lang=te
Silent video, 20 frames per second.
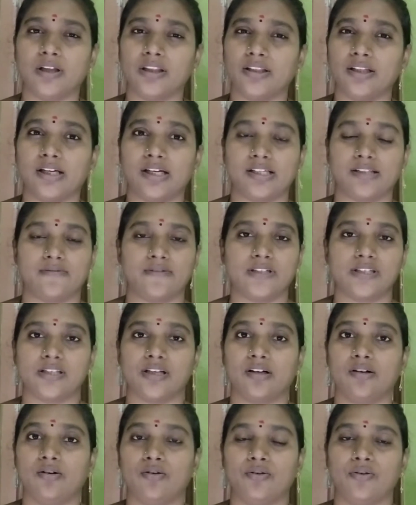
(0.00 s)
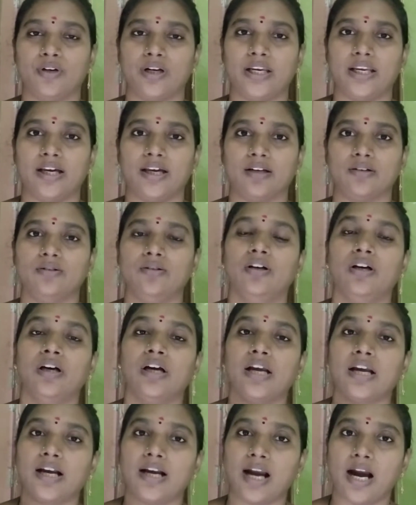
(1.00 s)
మంది అస్వస్థకు గురయ్యారు
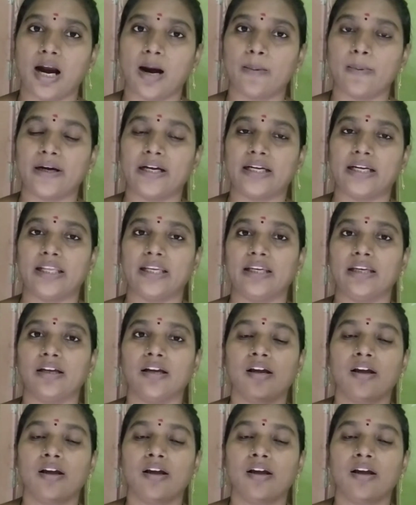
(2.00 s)
కాబట్టి